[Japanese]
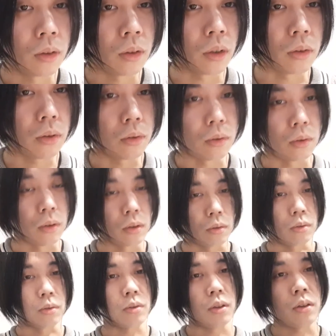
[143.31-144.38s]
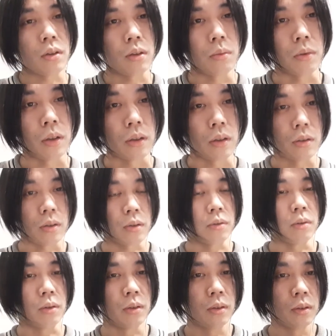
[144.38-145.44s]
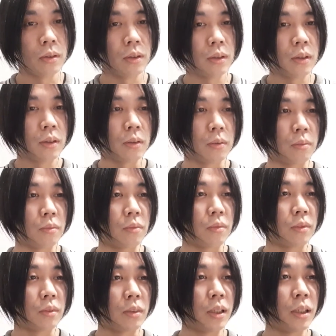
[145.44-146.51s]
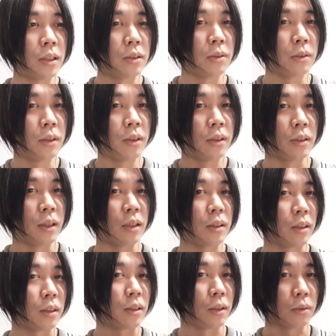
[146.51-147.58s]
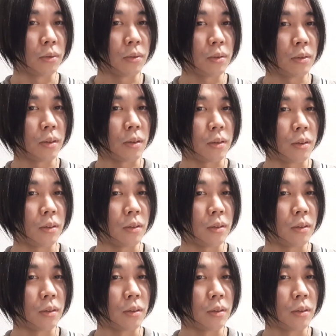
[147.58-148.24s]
あ、そう、あの、ツイッターにも書いたんですけど、うん、最初、なんで来たのっつったら、